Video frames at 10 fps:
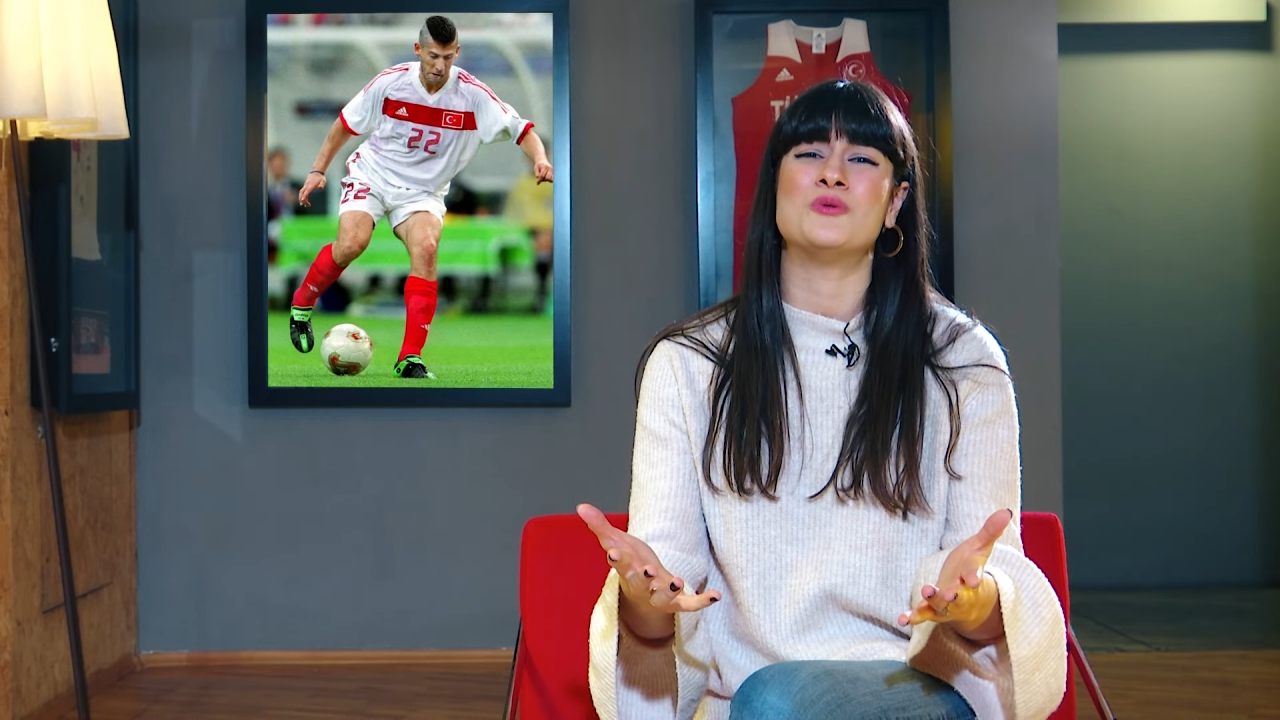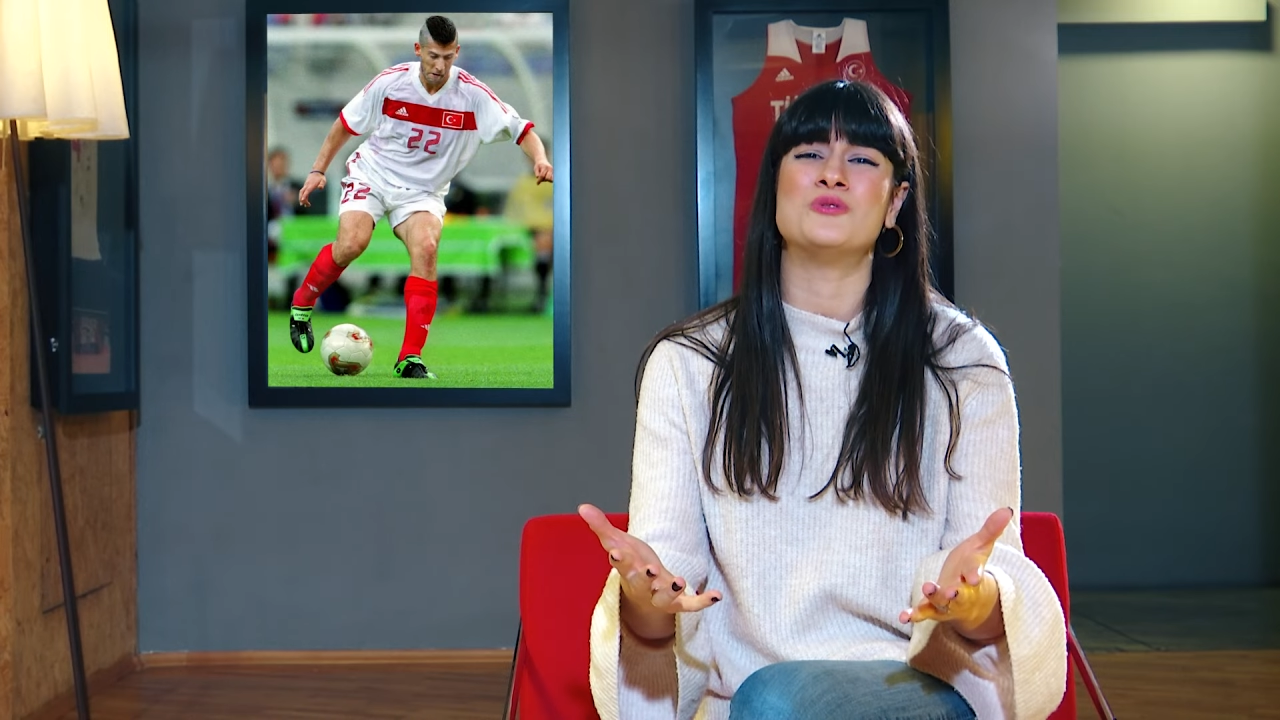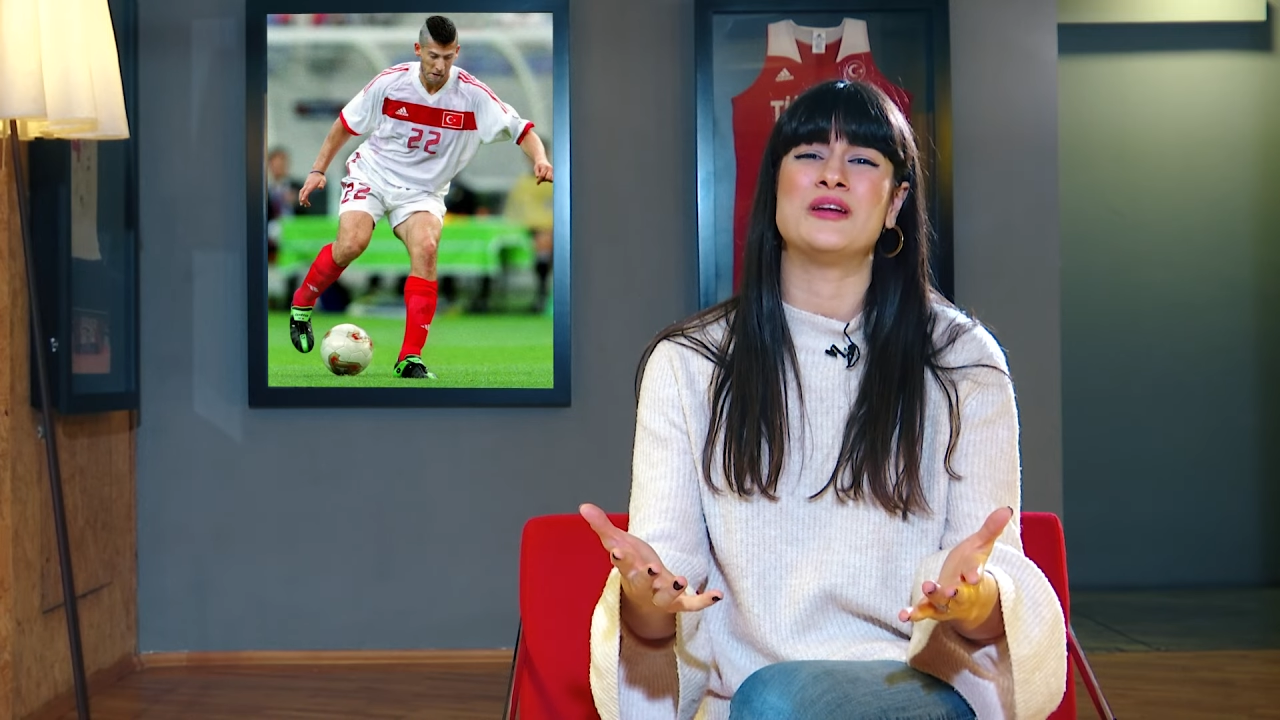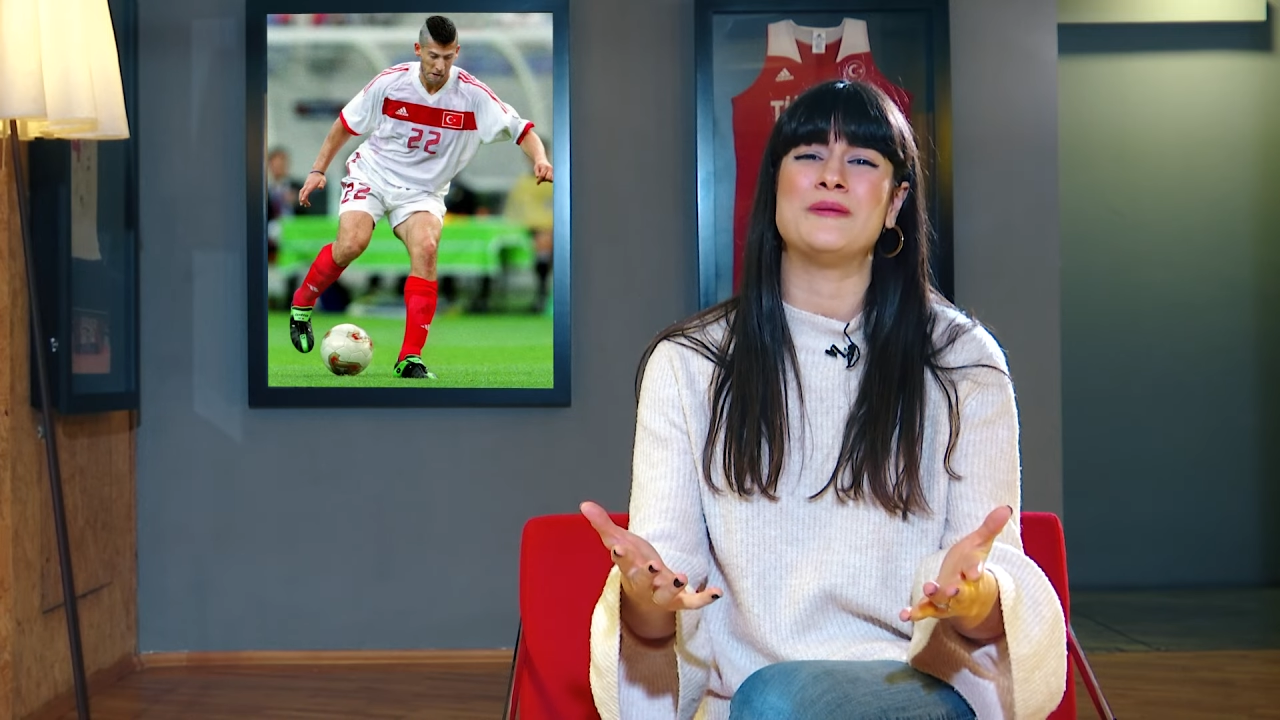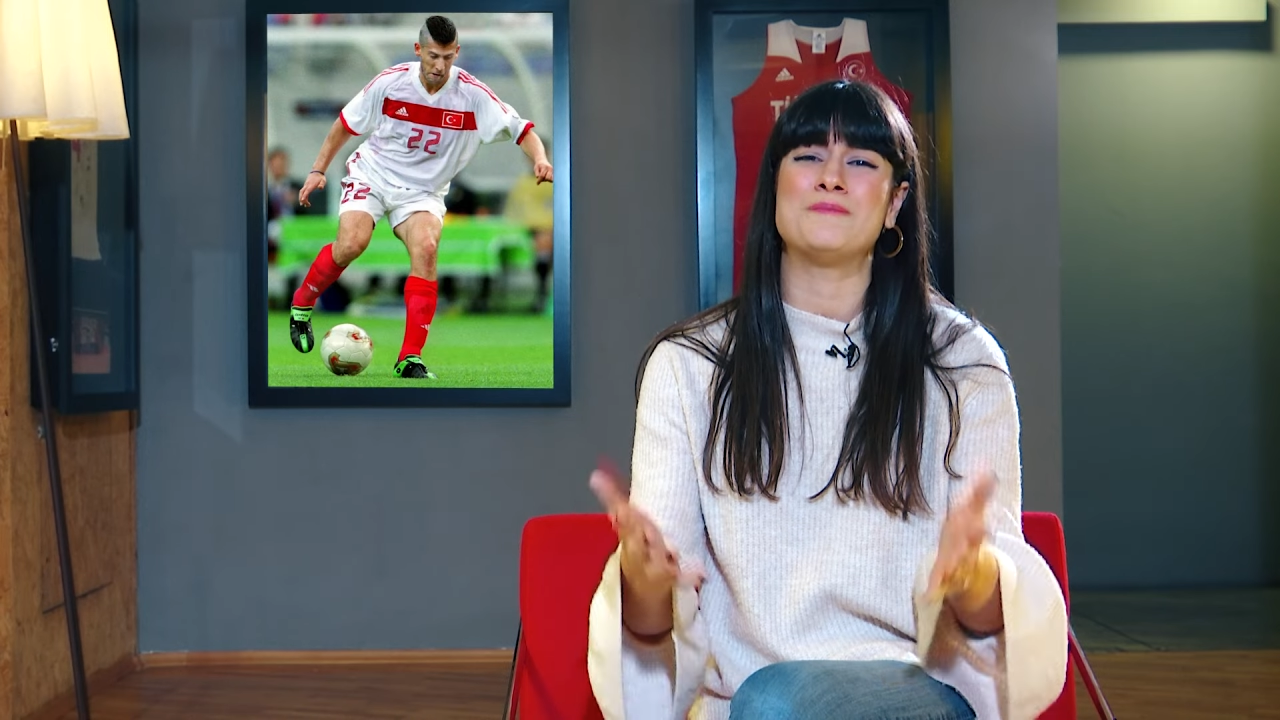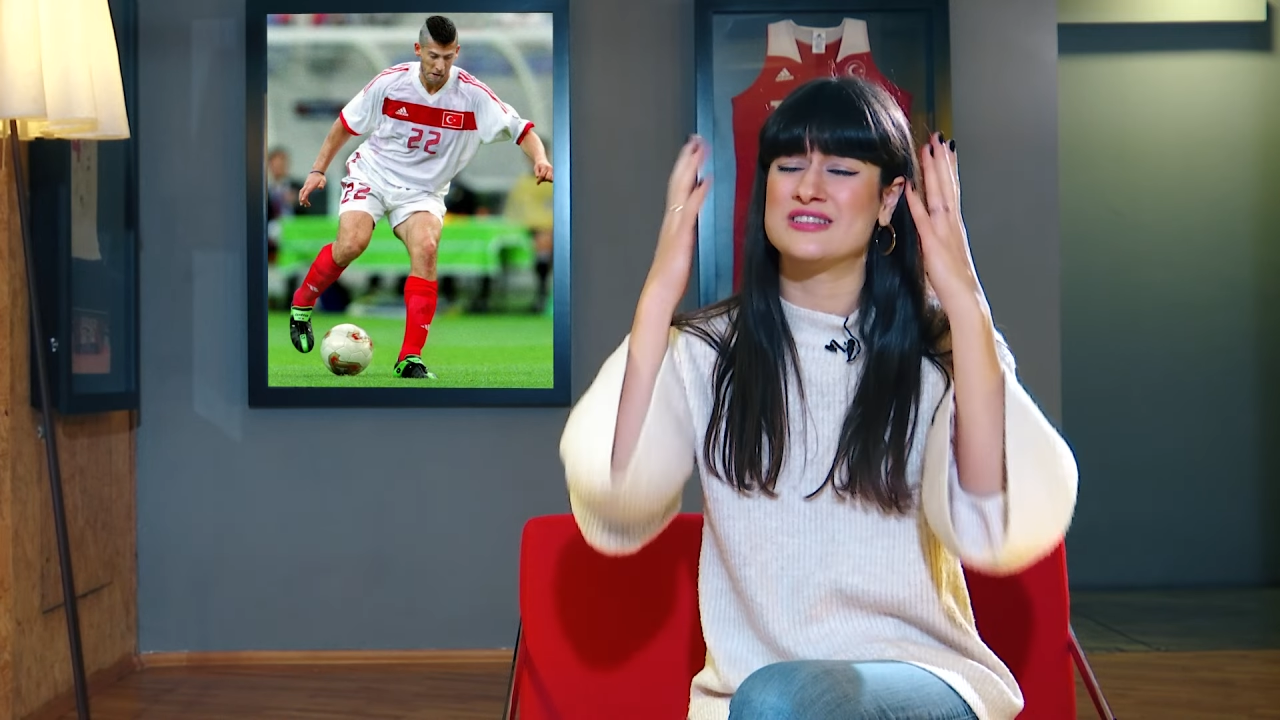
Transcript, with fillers: uğrayıp